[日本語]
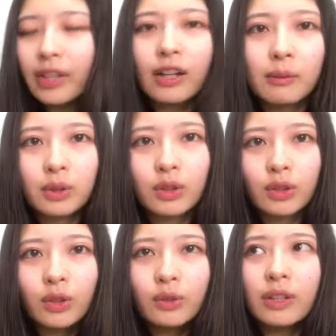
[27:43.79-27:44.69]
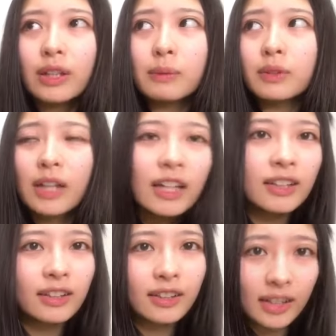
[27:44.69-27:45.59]
だからもうちょっと夜は多分な
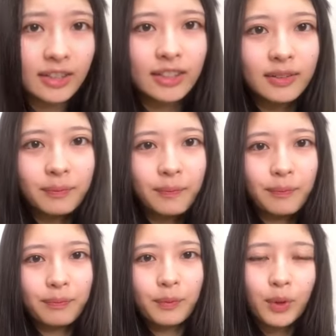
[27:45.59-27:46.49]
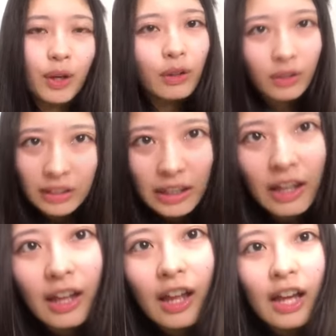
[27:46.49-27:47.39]
いです。もう今日はこれ
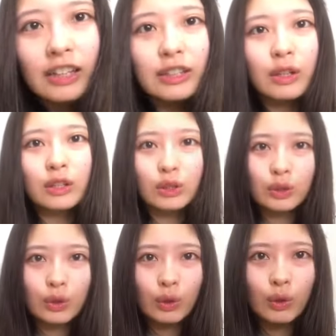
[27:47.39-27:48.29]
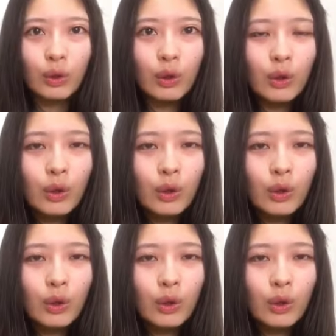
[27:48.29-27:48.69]
で配信は終了、